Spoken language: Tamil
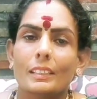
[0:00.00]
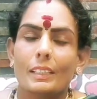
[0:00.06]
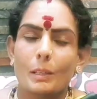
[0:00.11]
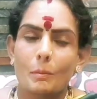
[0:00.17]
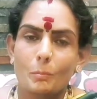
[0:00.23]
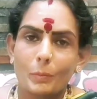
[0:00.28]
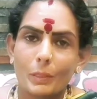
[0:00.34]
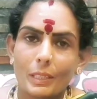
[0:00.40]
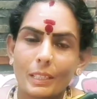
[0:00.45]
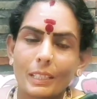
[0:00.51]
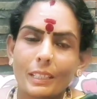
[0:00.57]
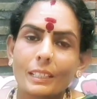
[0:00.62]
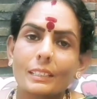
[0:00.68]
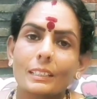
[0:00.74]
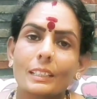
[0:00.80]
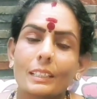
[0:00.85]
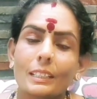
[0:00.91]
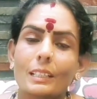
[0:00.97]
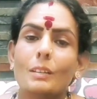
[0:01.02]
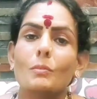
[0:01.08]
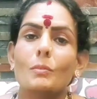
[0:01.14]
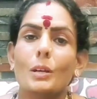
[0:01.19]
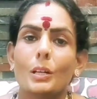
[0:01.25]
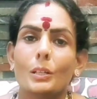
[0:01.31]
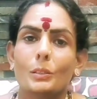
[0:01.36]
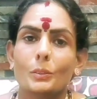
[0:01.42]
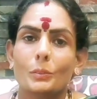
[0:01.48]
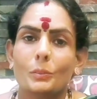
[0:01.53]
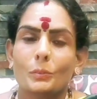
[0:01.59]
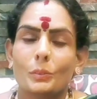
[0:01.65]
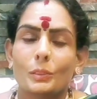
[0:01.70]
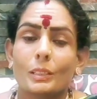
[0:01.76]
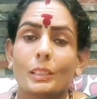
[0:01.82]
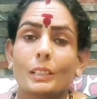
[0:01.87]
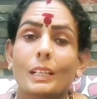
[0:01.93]
என் பிள்ளைங்க நல்லா
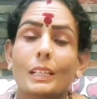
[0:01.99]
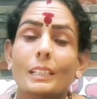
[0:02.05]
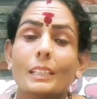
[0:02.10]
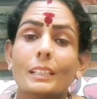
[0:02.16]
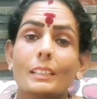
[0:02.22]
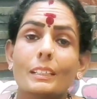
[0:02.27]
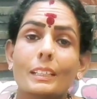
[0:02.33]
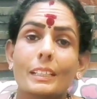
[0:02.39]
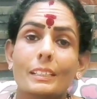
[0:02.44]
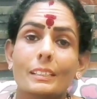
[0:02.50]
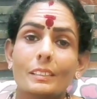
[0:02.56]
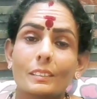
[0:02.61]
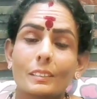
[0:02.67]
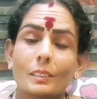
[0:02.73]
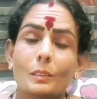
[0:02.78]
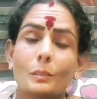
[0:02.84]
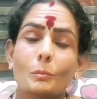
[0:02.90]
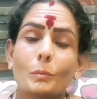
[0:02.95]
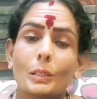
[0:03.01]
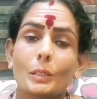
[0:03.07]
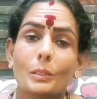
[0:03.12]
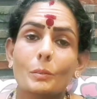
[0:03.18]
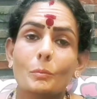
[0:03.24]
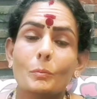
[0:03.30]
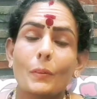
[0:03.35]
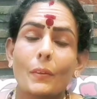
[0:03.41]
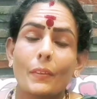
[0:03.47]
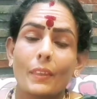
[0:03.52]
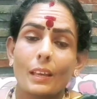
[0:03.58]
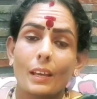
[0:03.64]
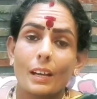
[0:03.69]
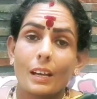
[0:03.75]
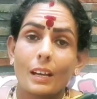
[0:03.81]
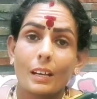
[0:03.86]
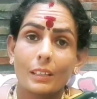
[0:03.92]
வாழணும் கல்யாணம் ஆகிட்டு திருமணம்
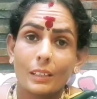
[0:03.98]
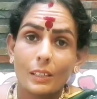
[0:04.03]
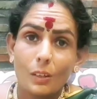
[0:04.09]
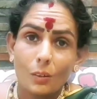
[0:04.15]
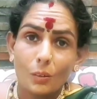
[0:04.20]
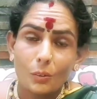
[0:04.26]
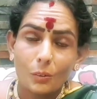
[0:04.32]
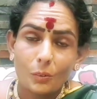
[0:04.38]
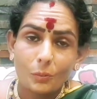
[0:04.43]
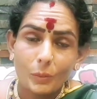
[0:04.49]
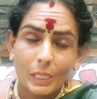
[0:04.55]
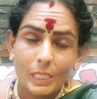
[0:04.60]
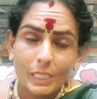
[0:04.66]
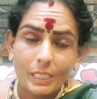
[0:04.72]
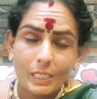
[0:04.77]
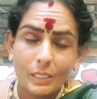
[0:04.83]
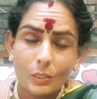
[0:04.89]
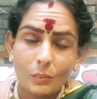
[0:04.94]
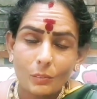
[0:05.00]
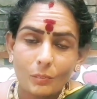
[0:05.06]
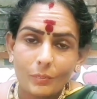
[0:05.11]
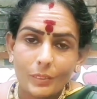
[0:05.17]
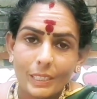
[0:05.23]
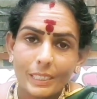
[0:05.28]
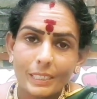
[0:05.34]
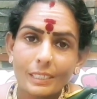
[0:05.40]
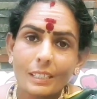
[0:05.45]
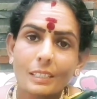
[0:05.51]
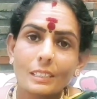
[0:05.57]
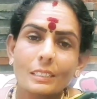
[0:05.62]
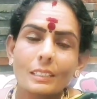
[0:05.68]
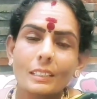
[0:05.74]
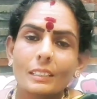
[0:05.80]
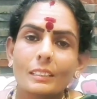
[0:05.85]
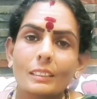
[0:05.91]
ஆகி அவங்க வெளி
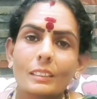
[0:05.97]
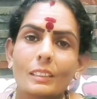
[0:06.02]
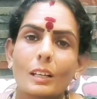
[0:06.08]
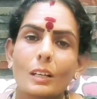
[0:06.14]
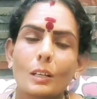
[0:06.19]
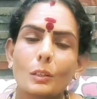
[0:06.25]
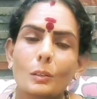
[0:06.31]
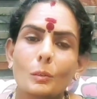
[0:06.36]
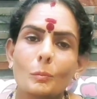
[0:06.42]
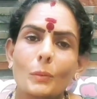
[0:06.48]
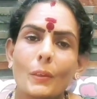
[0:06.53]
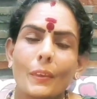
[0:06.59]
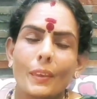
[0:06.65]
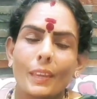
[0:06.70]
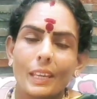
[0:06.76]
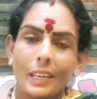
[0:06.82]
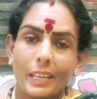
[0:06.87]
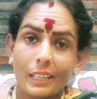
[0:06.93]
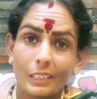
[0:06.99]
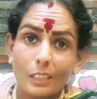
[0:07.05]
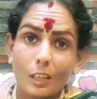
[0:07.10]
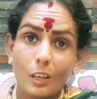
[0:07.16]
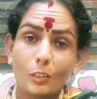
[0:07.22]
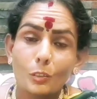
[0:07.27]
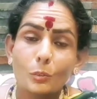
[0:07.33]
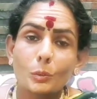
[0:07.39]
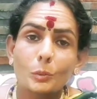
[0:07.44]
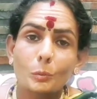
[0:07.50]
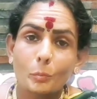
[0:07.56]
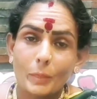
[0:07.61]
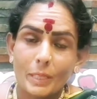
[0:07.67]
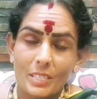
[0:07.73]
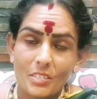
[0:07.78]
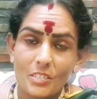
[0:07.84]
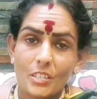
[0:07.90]
வெளிநாட்டில் இருந்தாலும் ஏதாவது ஒரு
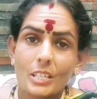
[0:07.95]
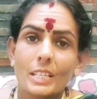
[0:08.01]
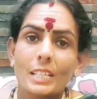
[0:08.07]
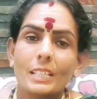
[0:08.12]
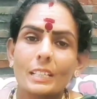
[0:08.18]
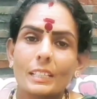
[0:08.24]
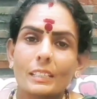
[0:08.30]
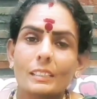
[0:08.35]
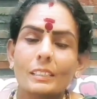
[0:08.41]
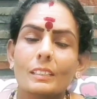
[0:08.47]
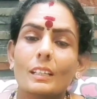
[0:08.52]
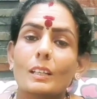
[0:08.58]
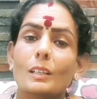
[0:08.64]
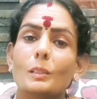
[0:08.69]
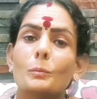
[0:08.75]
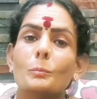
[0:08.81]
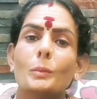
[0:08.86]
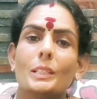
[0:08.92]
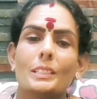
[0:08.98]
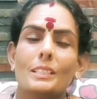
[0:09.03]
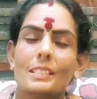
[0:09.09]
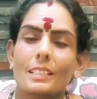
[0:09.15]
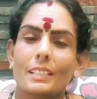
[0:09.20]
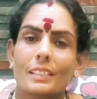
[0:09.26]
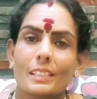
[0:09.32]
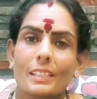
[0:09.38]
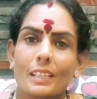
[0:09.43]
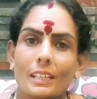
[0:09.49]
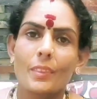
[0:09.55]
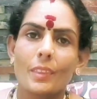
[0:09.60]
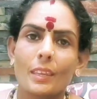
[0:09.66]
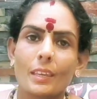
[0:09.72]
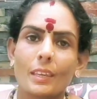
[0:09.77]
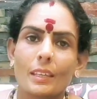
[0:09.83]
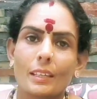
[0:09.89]
பிரச்சனையில் இருந்தாலும் அது
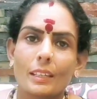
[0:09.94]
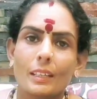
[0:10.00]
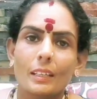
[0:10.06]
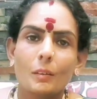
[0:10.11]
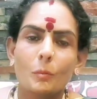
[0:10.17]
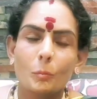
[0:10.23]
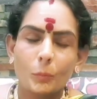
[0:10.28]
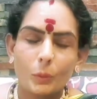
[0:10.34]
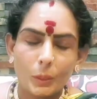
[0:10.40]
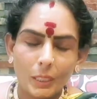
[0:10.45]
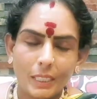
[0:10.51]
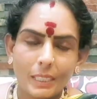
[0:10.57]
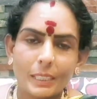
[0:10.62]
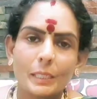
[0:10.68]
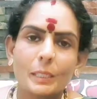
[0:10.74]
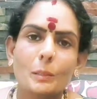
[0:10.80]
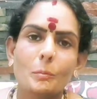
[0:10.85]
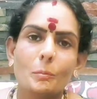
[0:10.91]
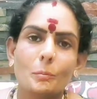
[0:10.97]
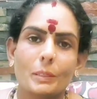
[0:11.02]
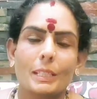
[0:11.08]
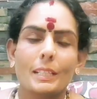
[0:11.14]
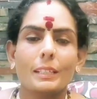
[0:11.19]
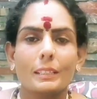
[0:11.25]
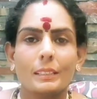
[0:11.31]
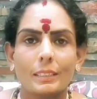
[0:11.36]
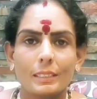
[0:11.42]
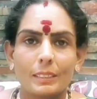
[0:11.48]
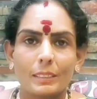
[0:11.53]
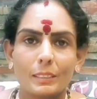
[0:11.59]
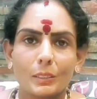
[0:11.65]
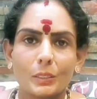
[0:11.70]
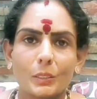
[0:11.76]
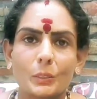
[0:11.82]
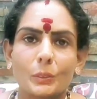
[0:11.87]
சரியாயி முருகரிடம் பிரார்த்தனை
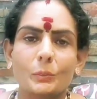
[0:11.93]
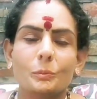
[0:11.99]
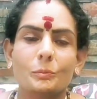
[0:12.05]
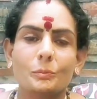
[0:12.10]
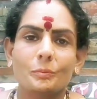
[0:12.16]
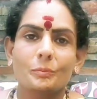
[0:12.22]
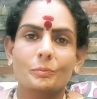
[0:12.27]
இருக்கணும்